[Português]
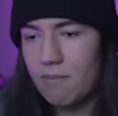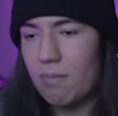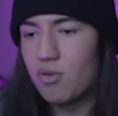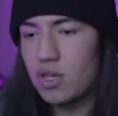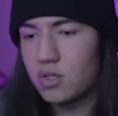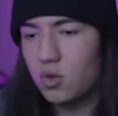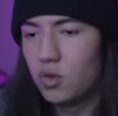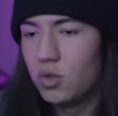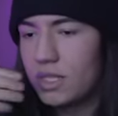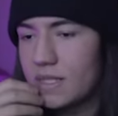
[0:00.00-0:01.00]
para puxar as
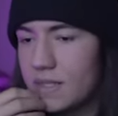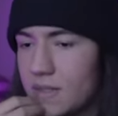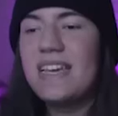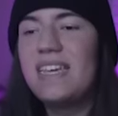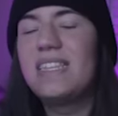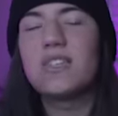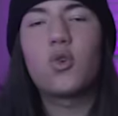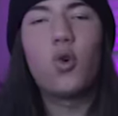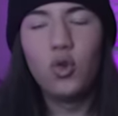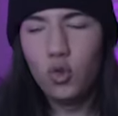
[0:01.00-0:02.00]
colunas. E aqui tá as
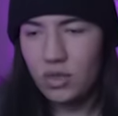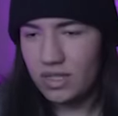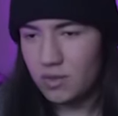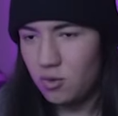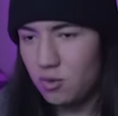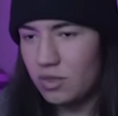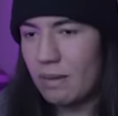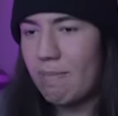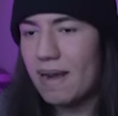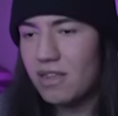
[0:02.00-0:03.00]
colunas do, da
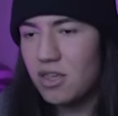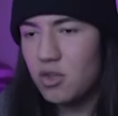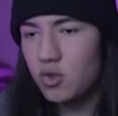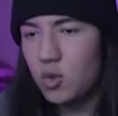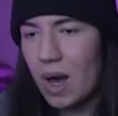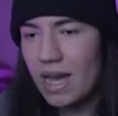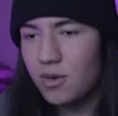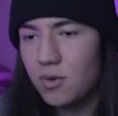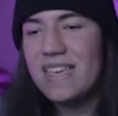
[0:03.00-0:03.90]
parte de usuário.